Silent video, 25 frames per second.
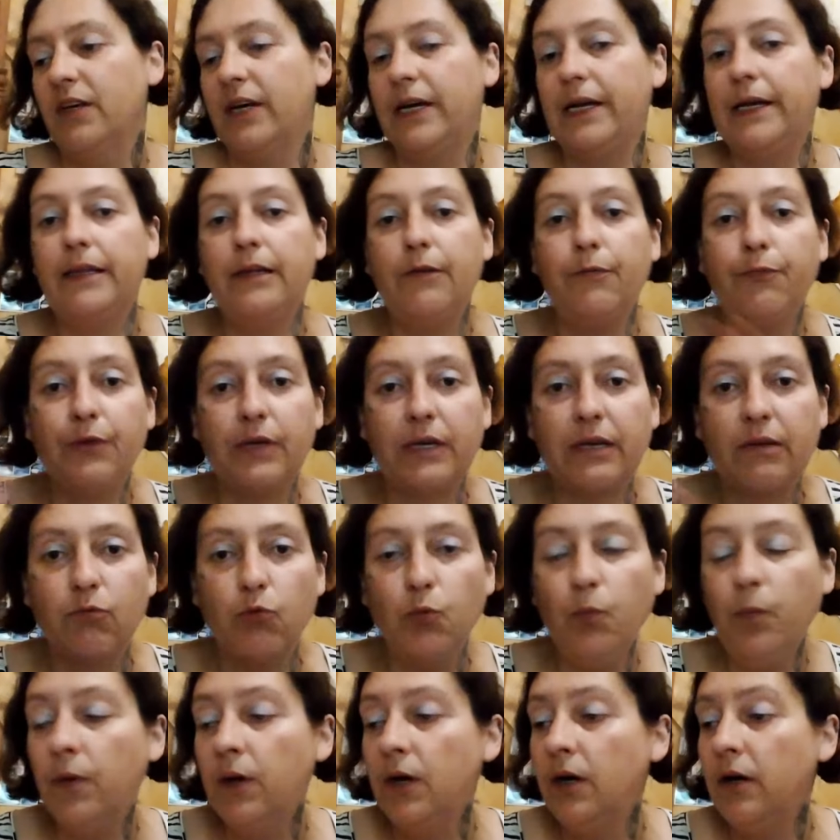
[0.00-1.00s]
Rien à faire, il
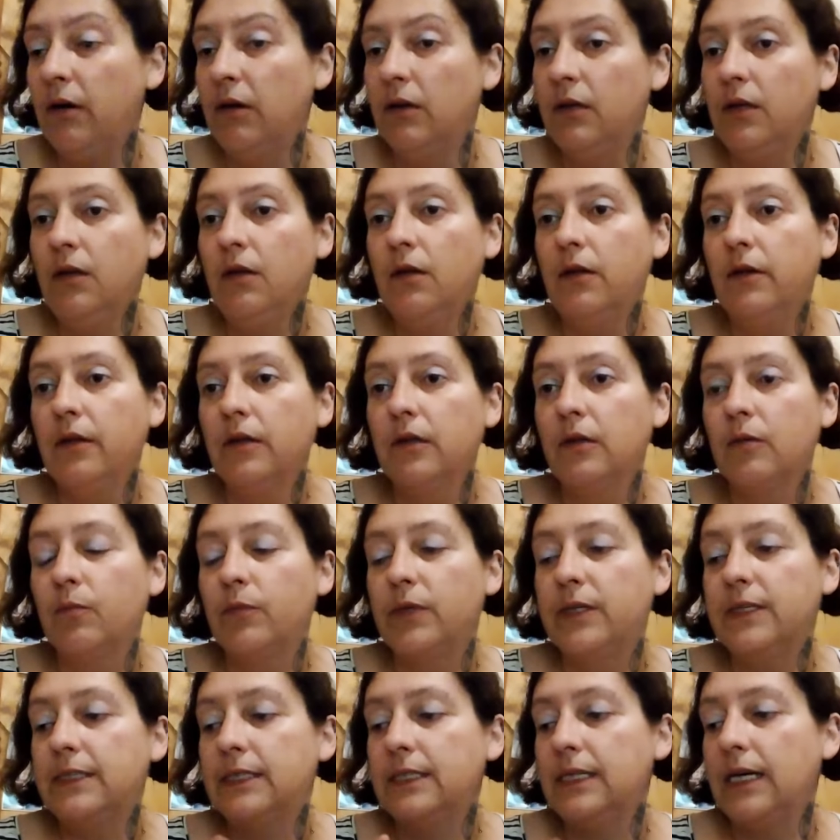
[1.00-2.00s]
ne pas.
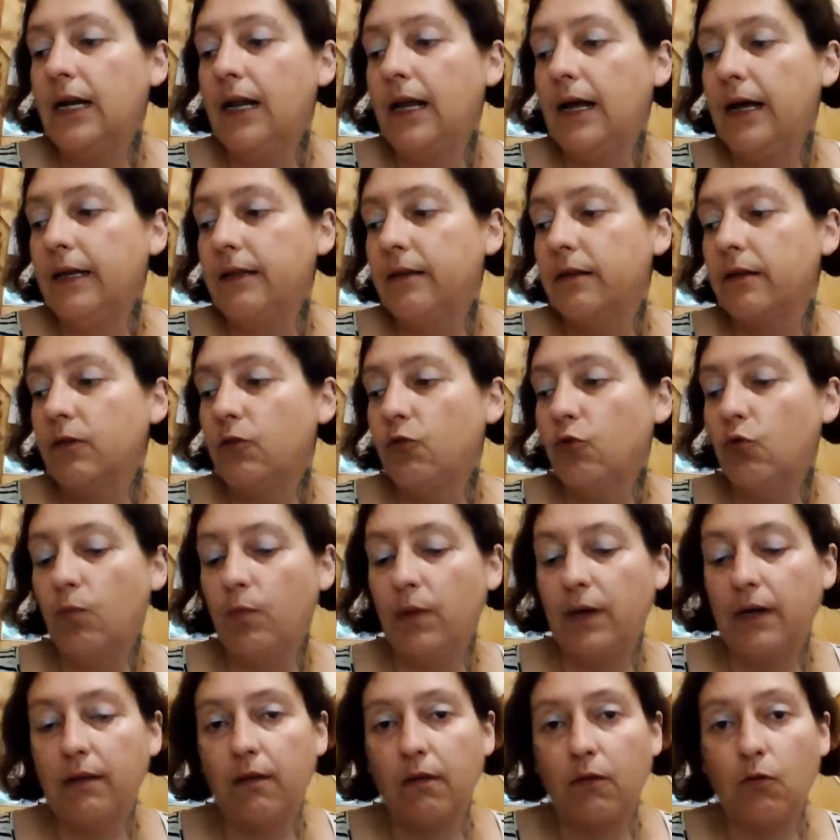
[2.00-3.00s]
Mais salade,
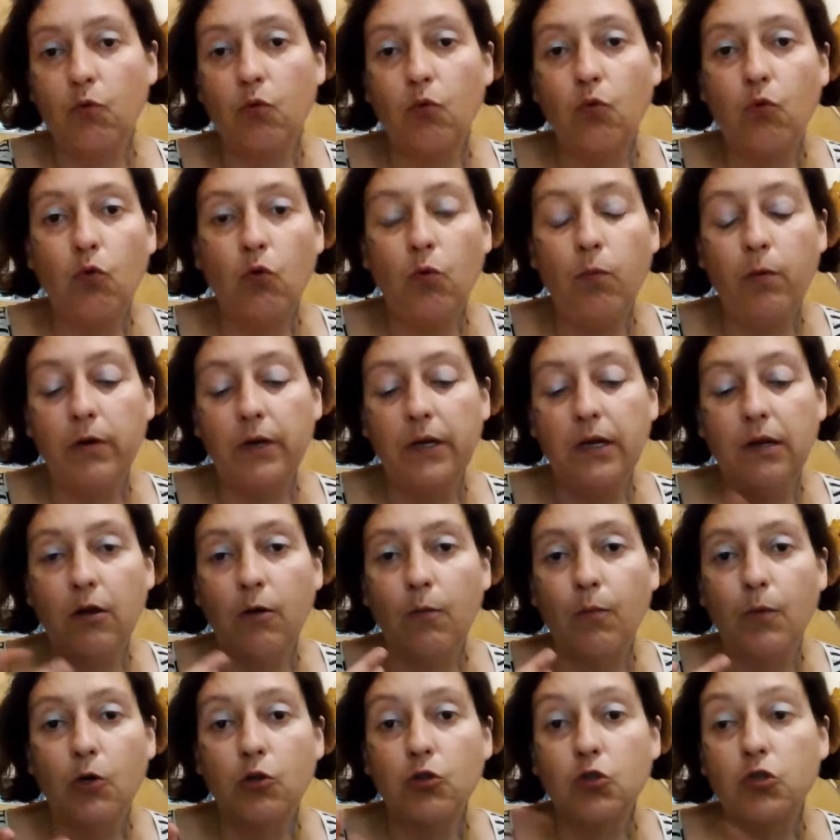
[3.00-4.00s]
tomates, concombre, Il
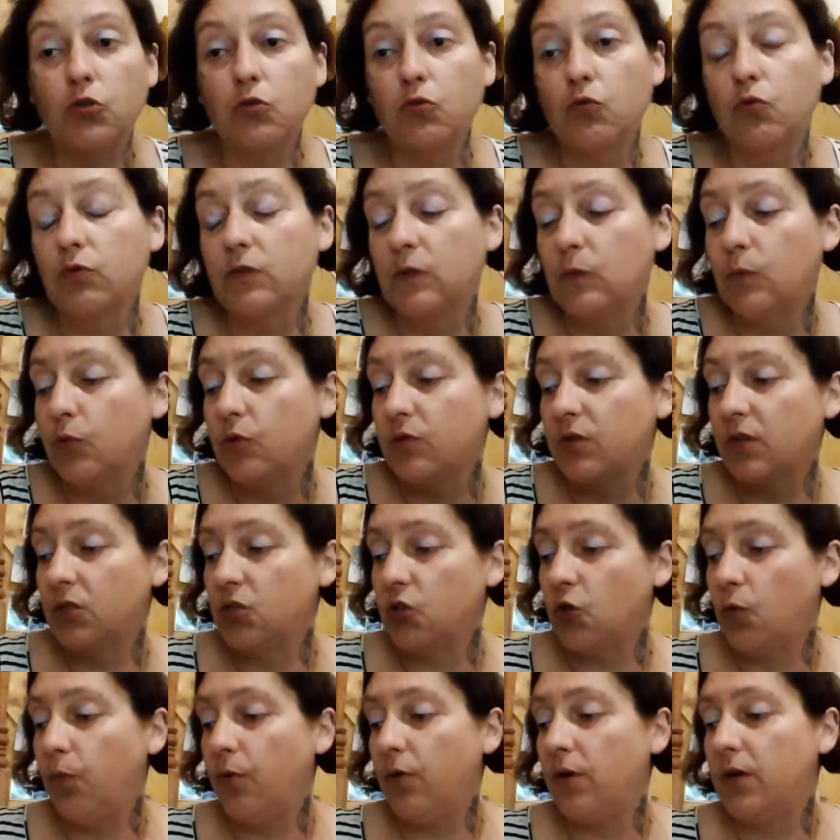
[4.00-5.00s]
en mange Donc c'est pour ça
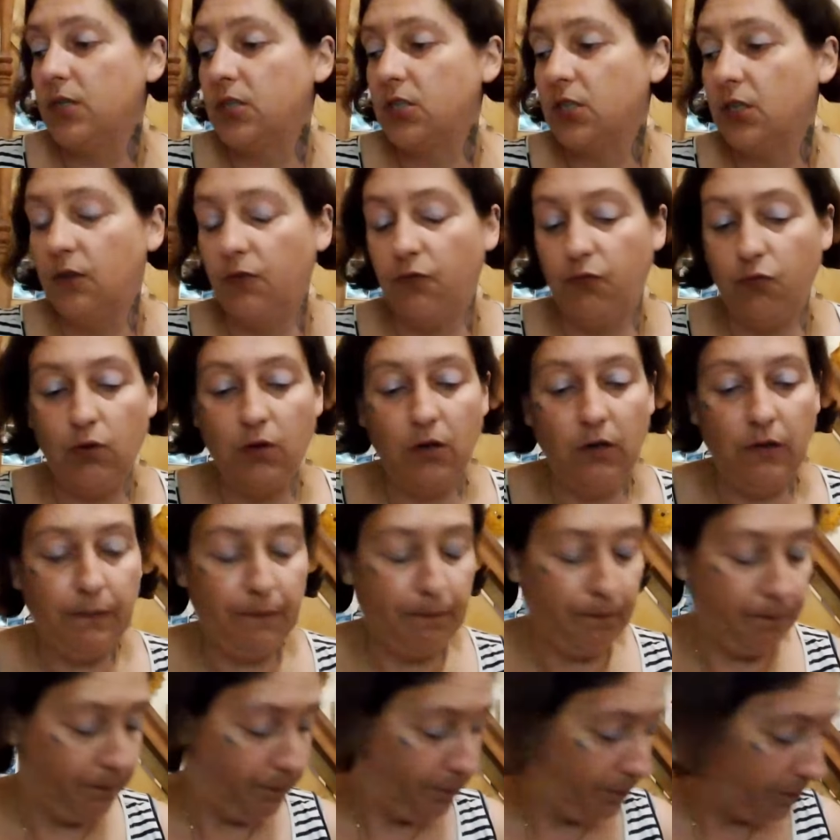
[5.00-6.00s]
que j'en prends à chaque fois.